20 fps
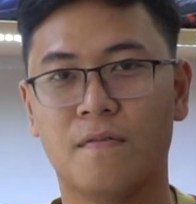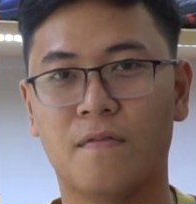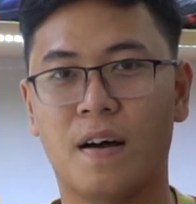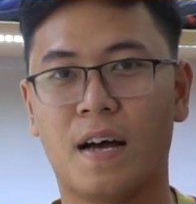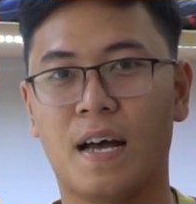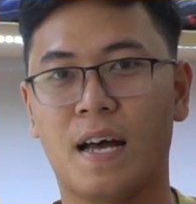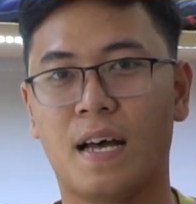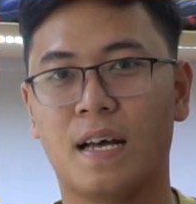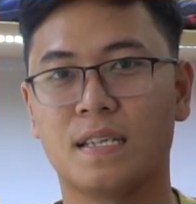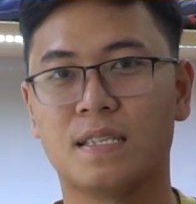
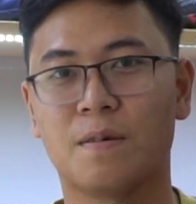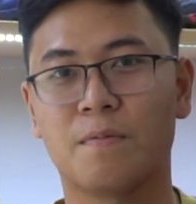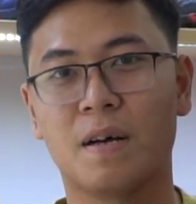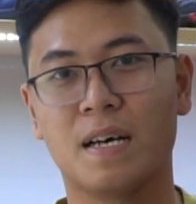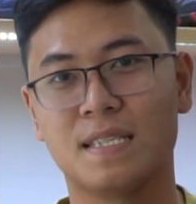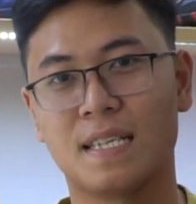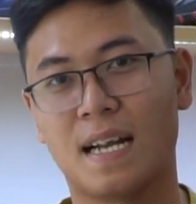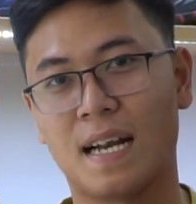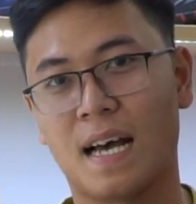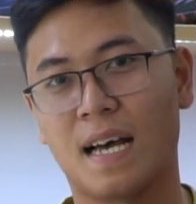và trong
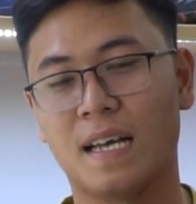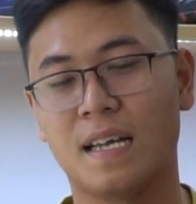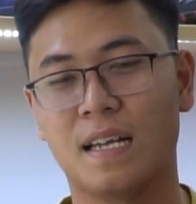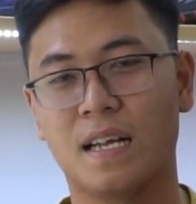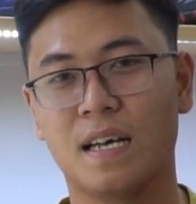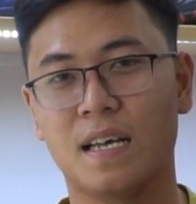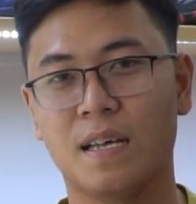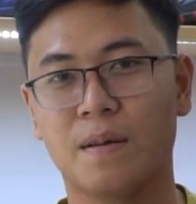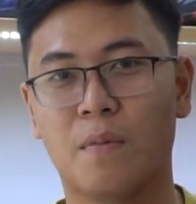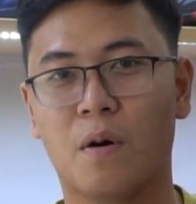thời gian này
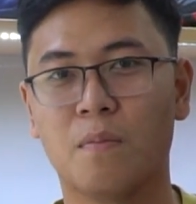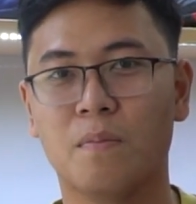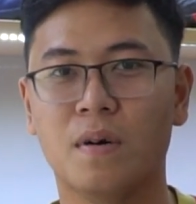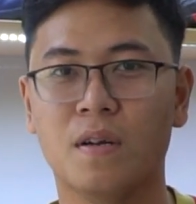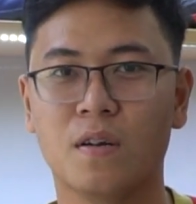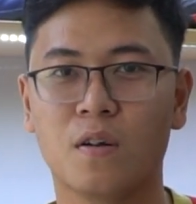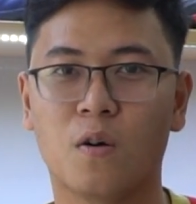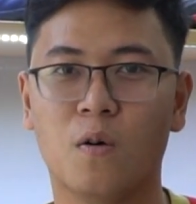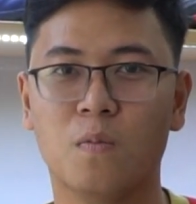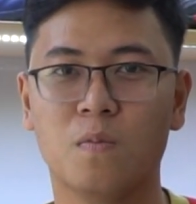thì bọn
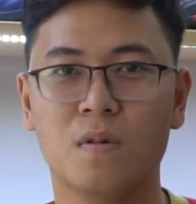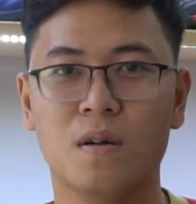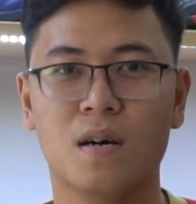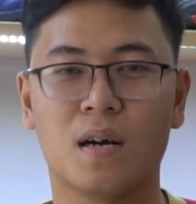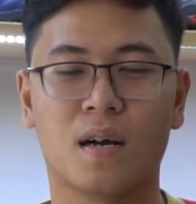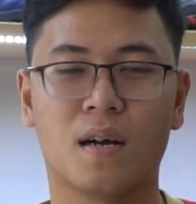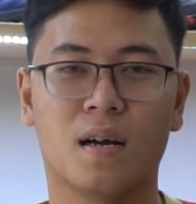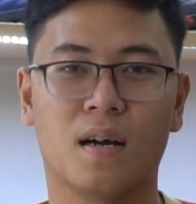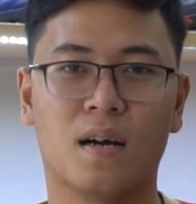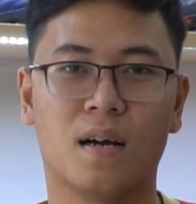mình cũng
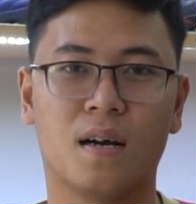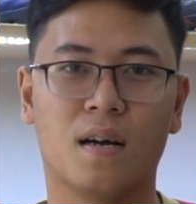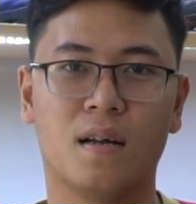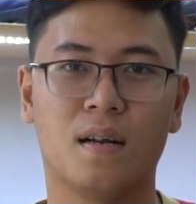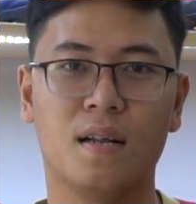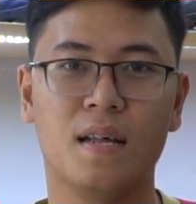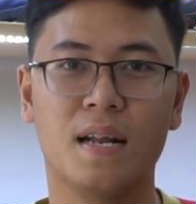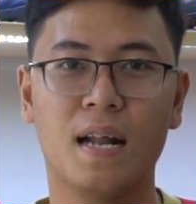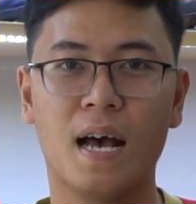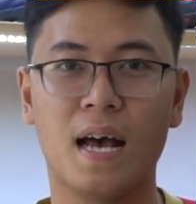được
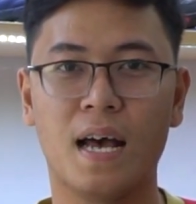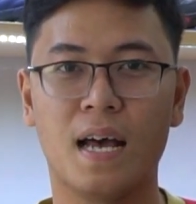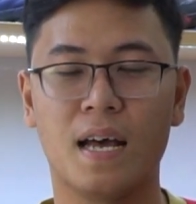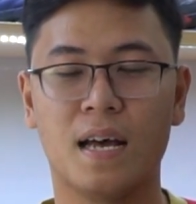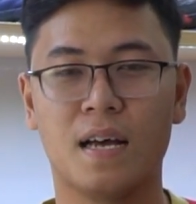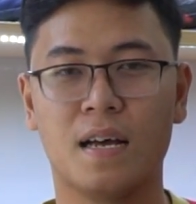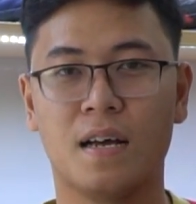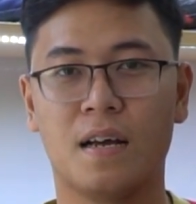liên hệ